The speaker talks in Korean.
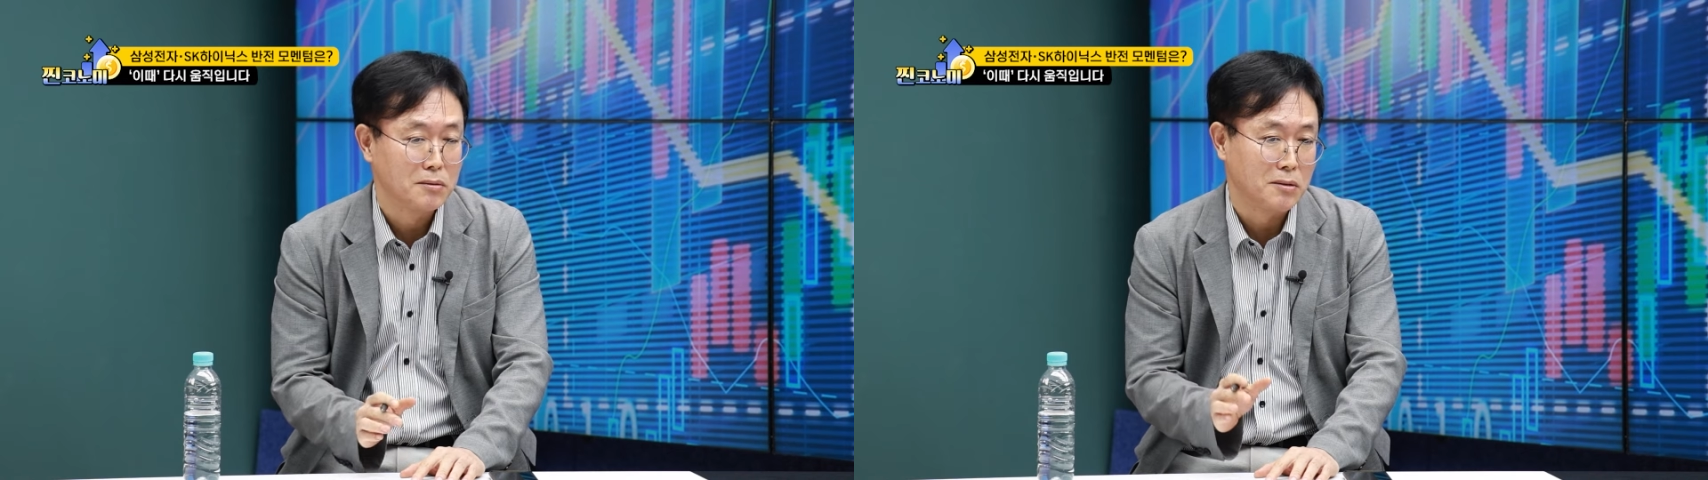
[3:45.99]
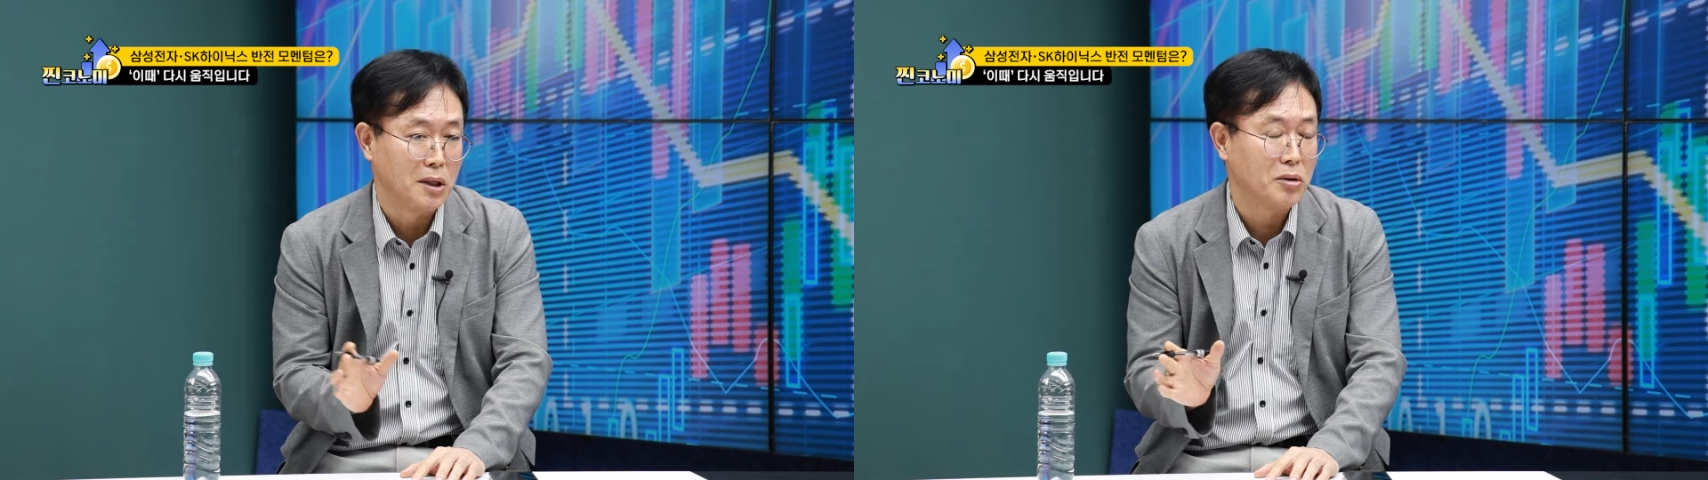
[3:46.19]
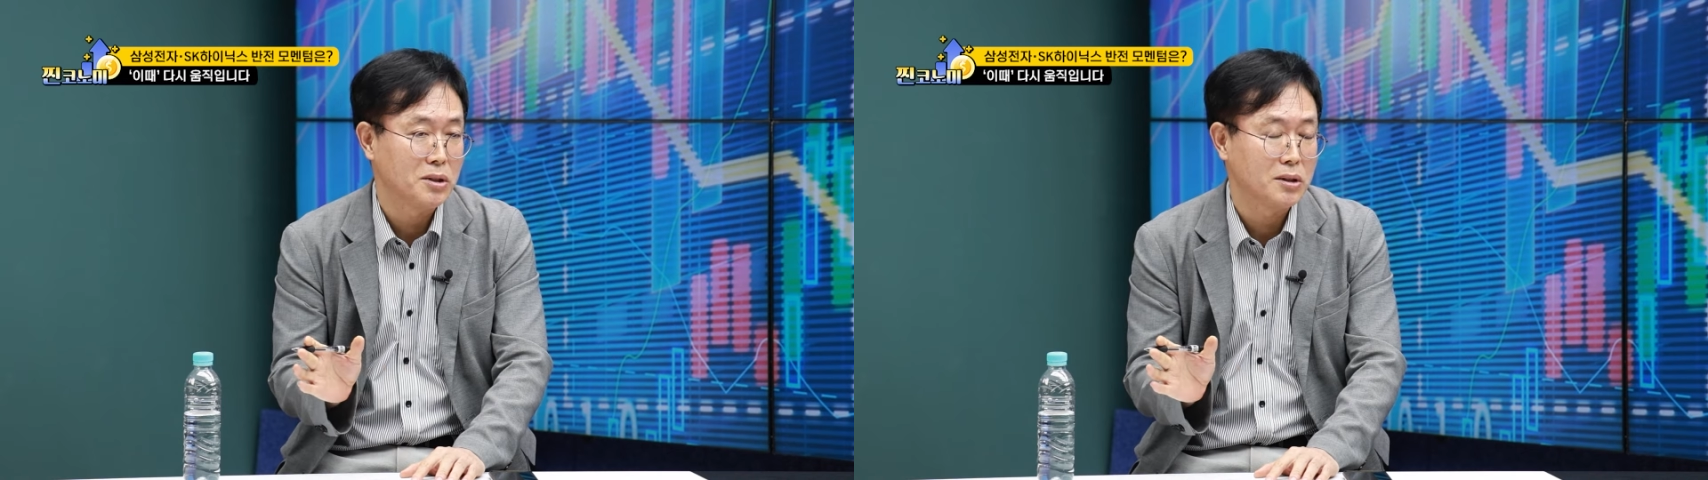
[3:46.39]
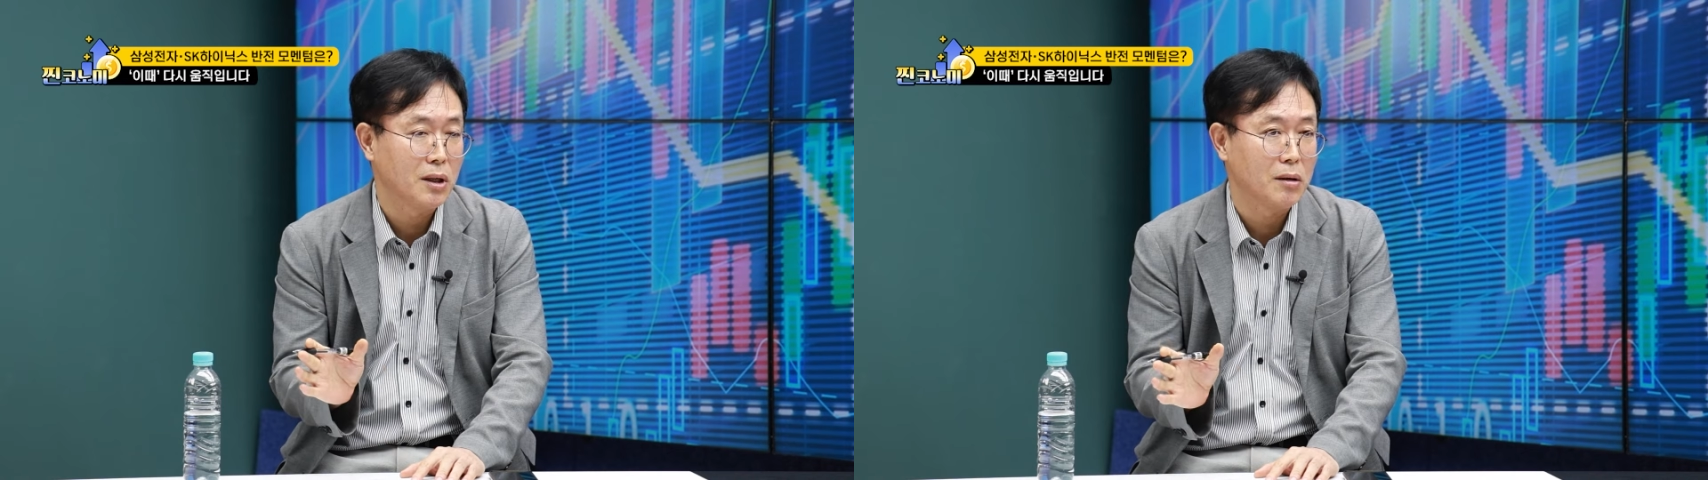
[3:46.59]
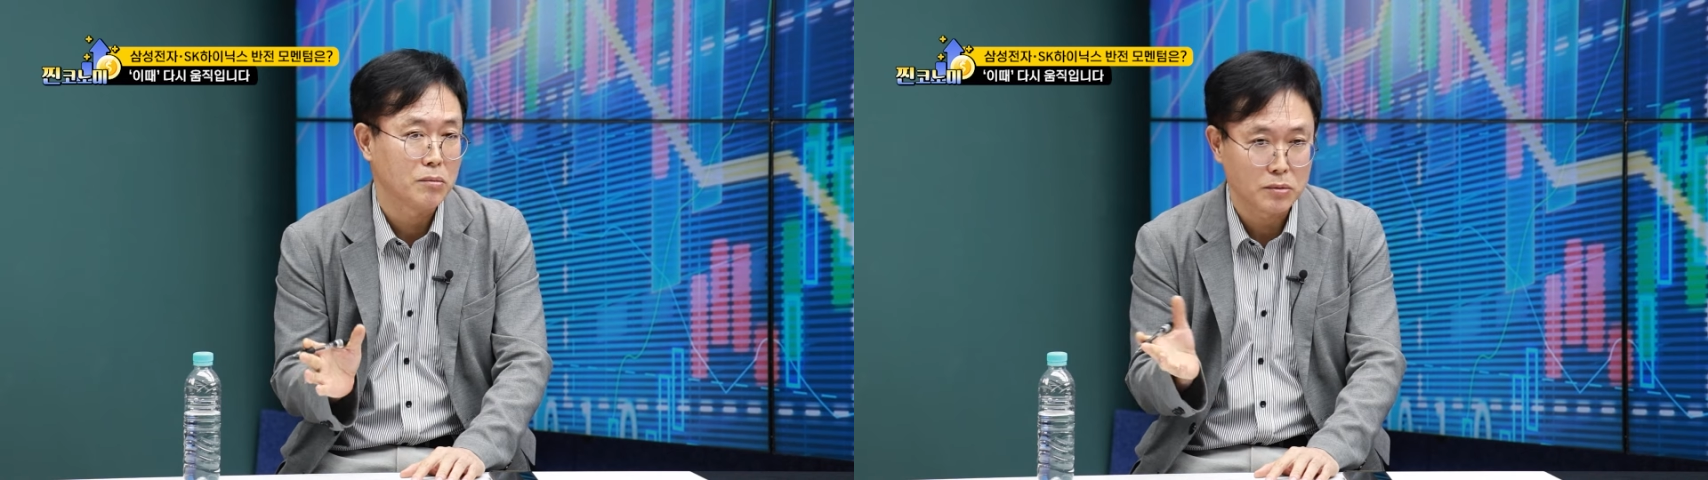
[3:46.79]

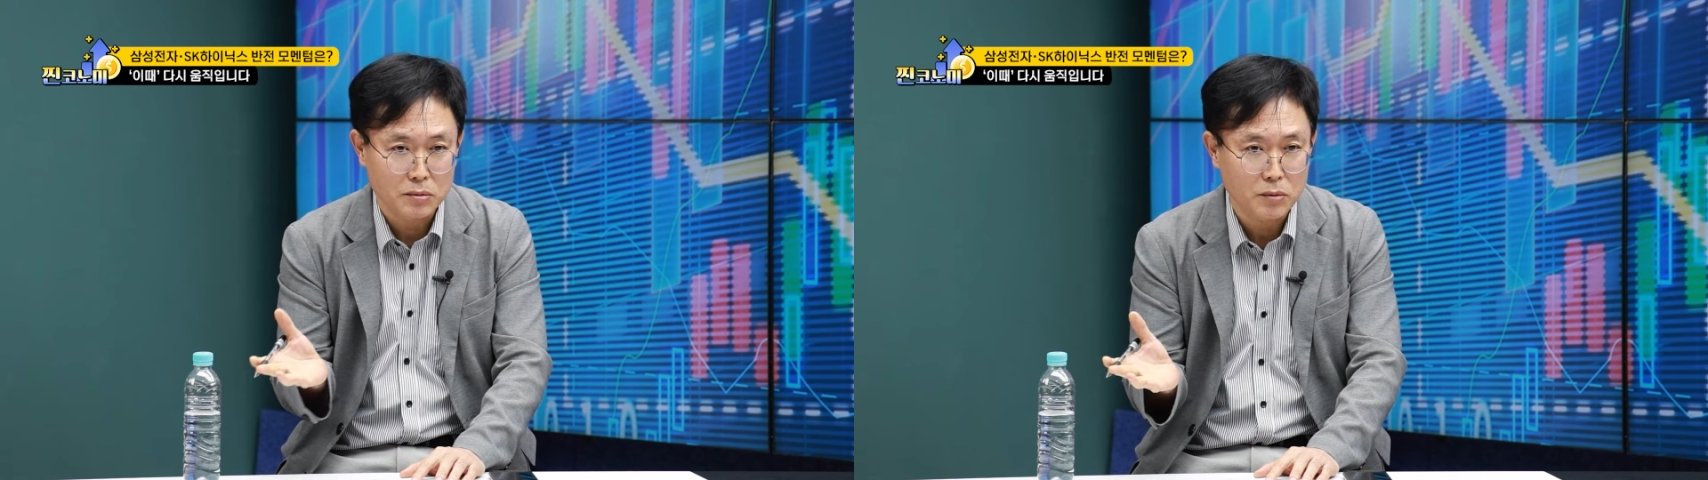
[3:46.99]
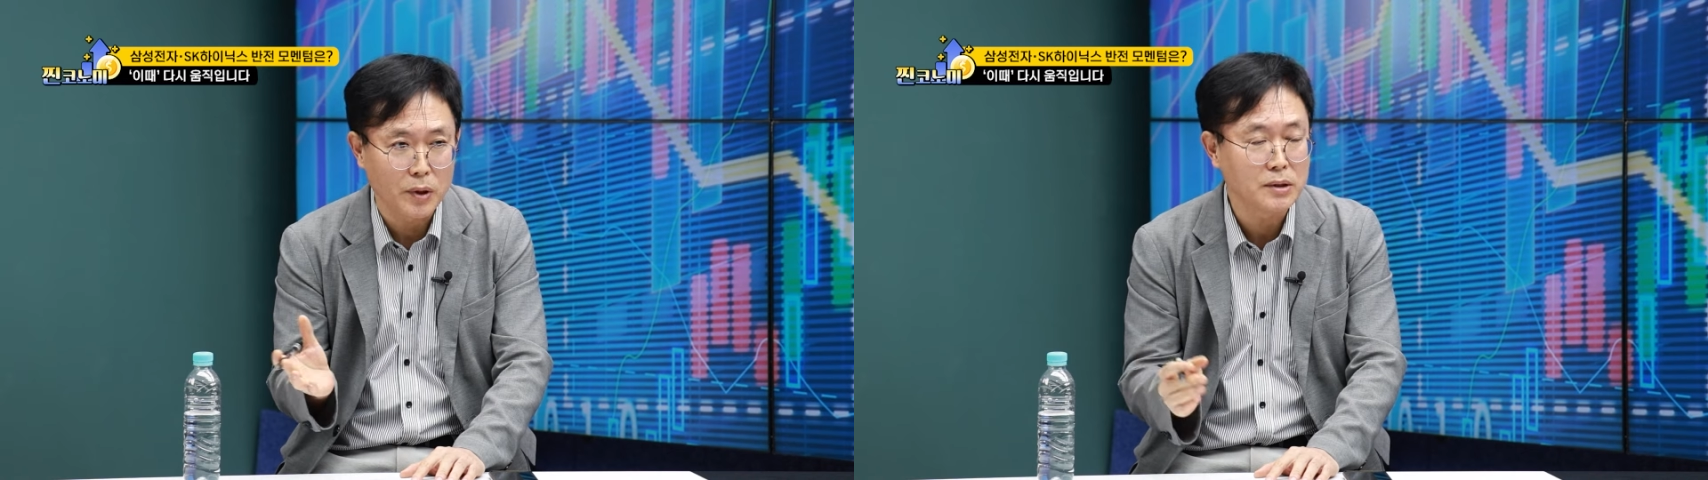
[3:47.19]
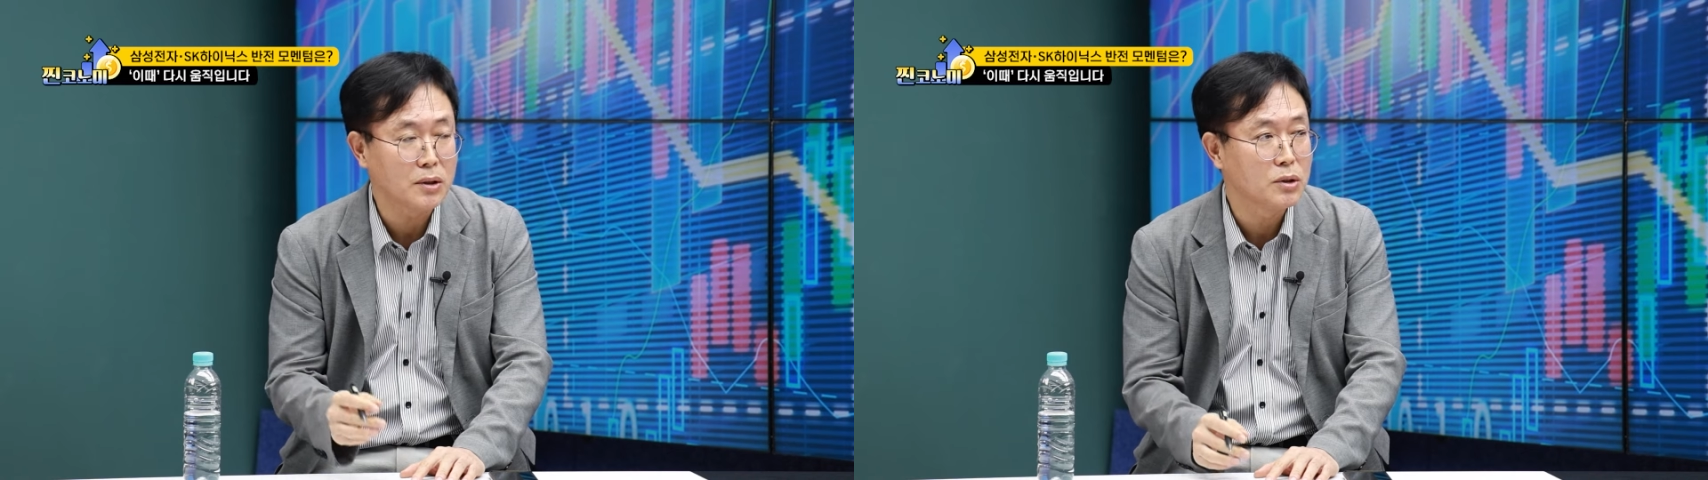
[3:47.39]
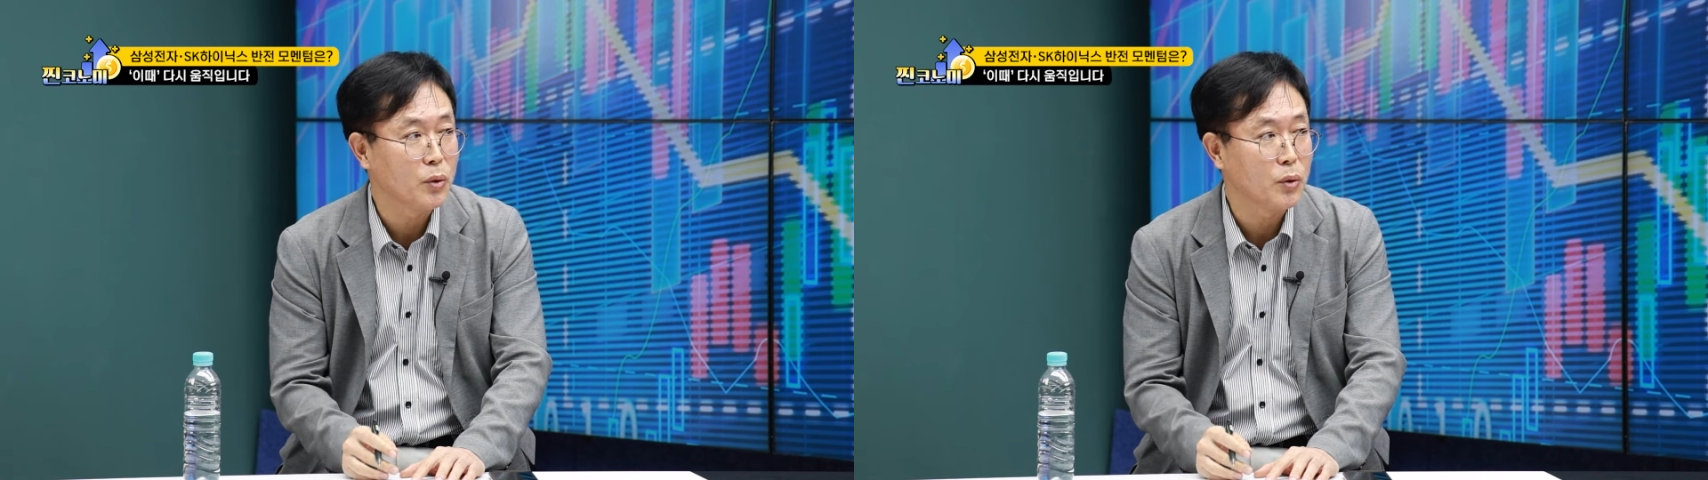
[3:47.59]
레거시가 괜찮은데